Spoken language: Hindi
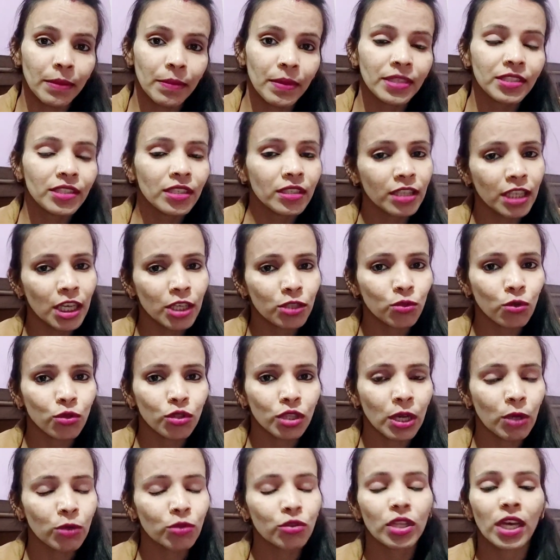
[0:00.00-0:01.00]
बेबी जितना
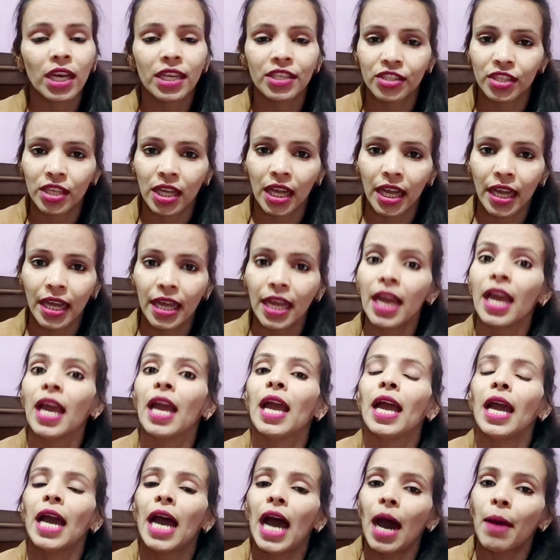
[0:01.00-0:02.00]
सोता है उतना अच्छा है
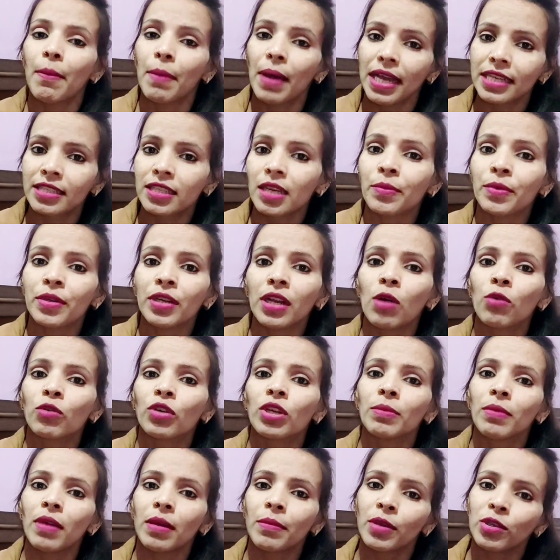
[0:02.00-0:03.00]
अब ऐसा भी ना हो
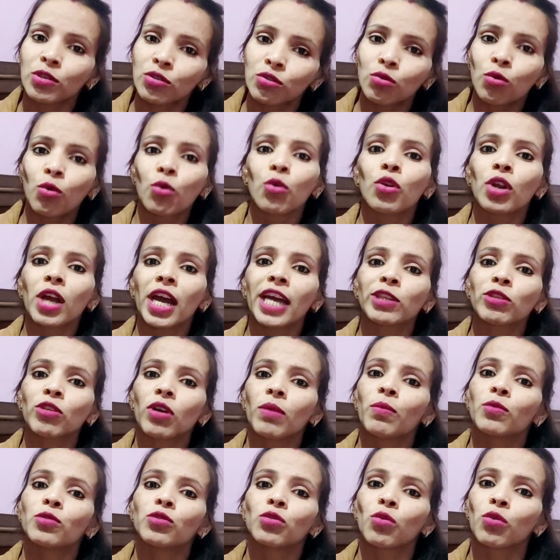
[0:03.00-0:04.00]
कि बेबी सो रहा है तो
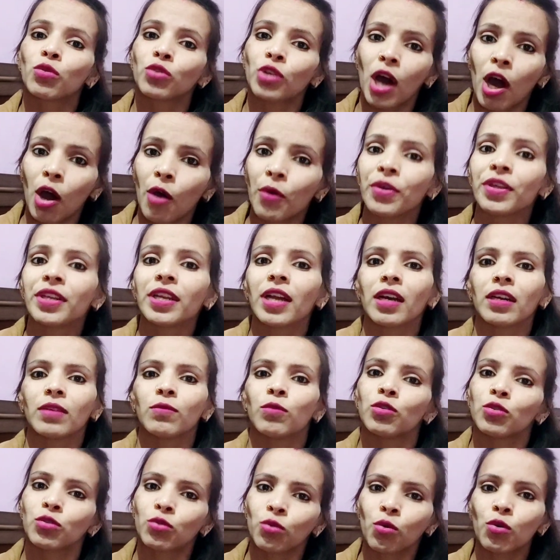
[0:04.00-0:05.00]
आप उसको उठाओ ही ना
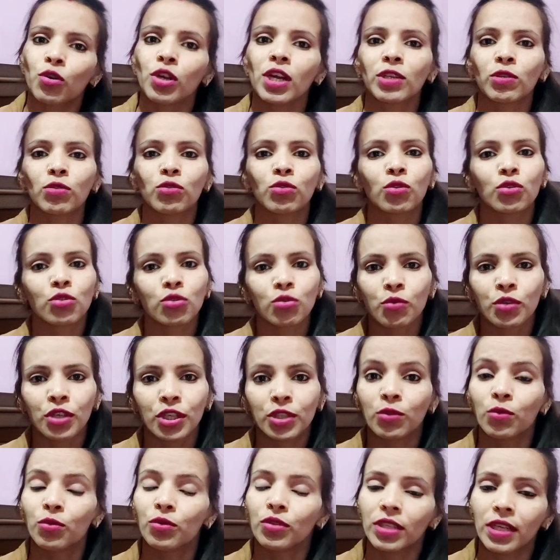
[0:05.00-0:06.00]
वो सो रहा है तो उसको
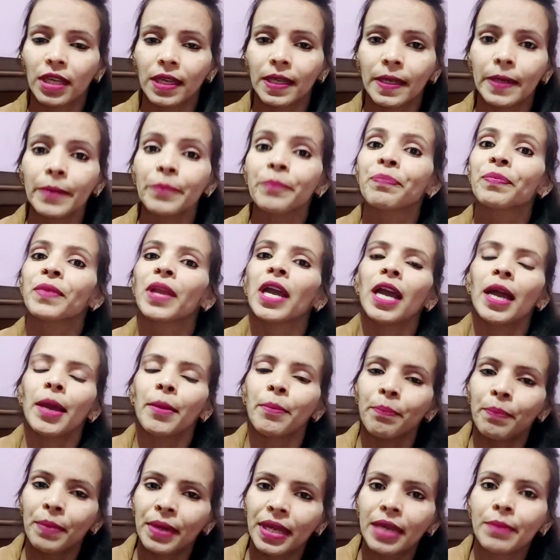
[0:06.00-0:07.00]
सोने दो नहीं
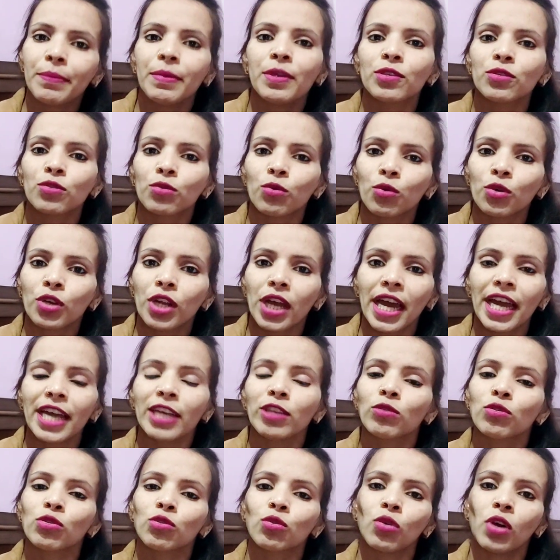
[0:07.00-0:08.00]
बेबी सो रहा
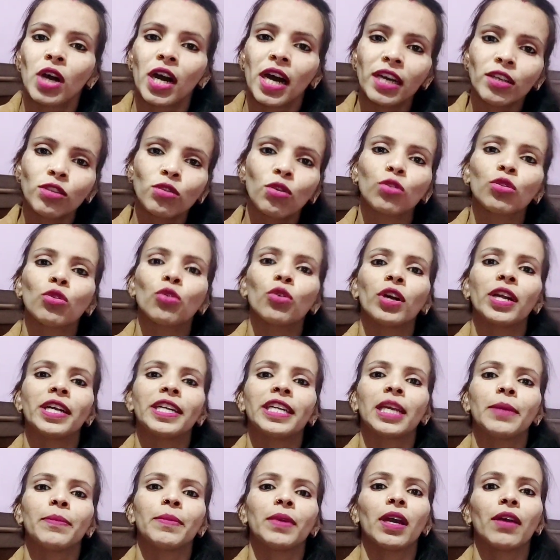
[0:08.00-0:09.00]
है तो उसको हर दो दो
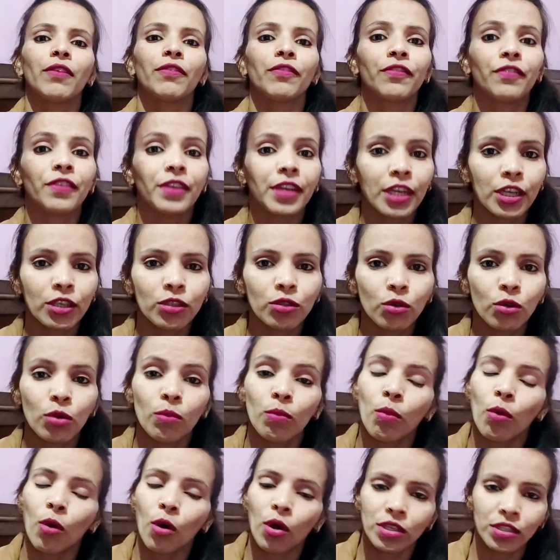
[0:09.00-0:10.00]
घंटे में आप फीड दो
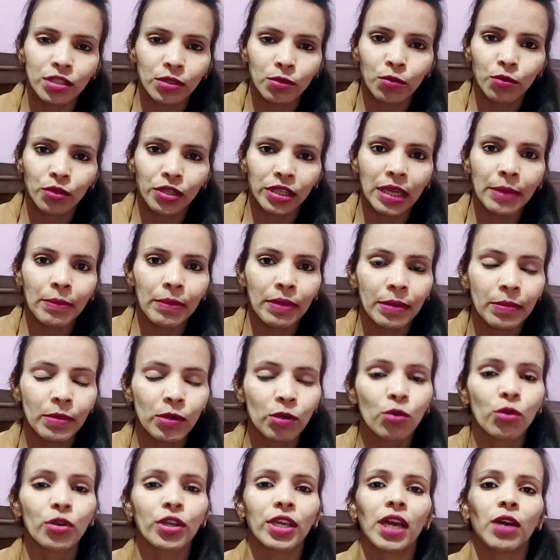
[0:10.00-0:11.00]
बहुत जरूरी है
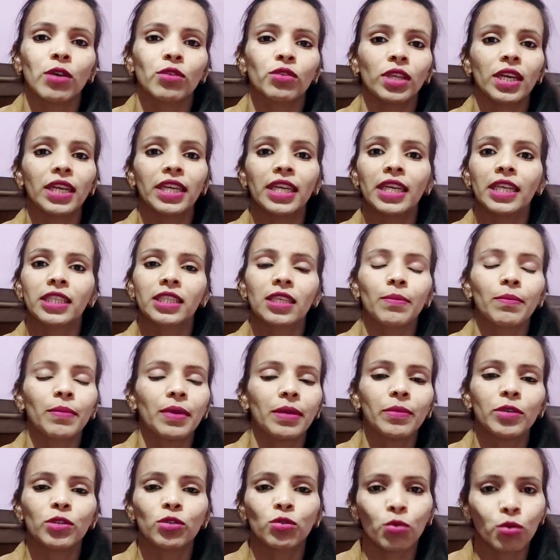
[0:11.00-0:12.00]
बेबी को क्या होता है कि जब
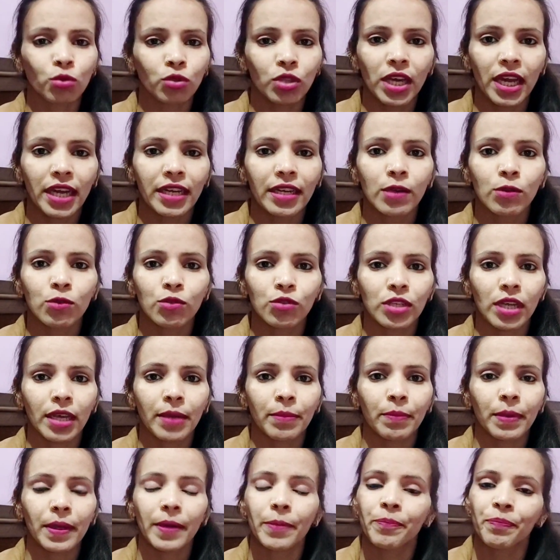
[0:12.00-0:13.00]
बेबी सोता है ना उस
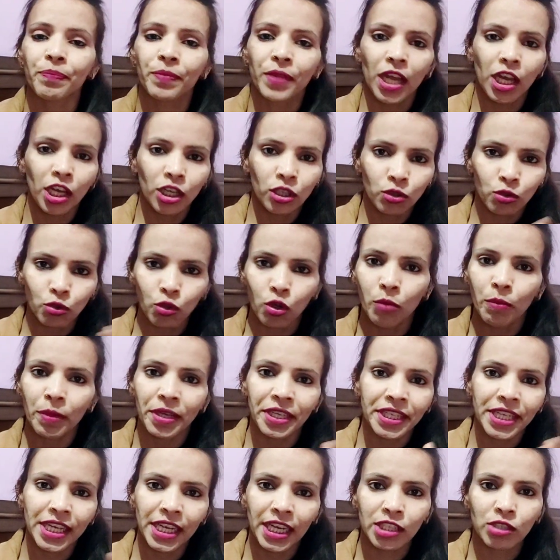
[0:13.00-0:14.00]
टाइम पे दो
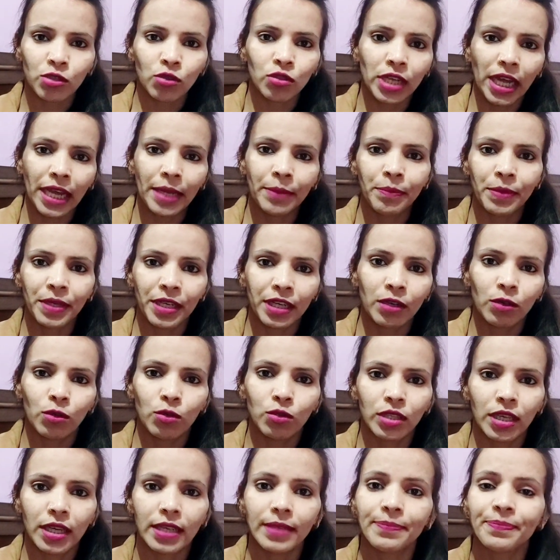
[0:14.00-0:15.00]
महीने का जो टाइम पीरियड
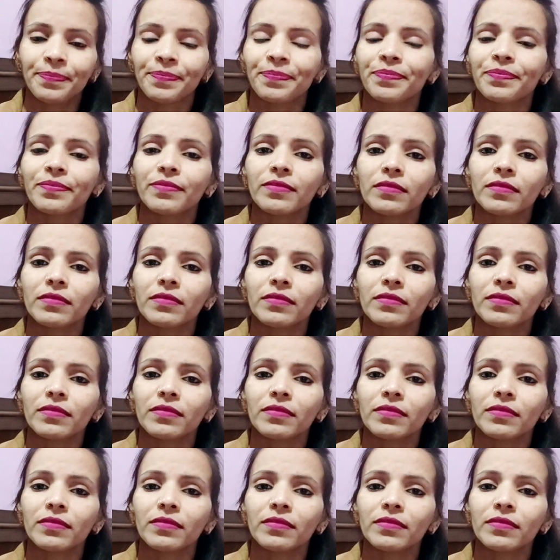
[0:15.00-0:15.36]
होता है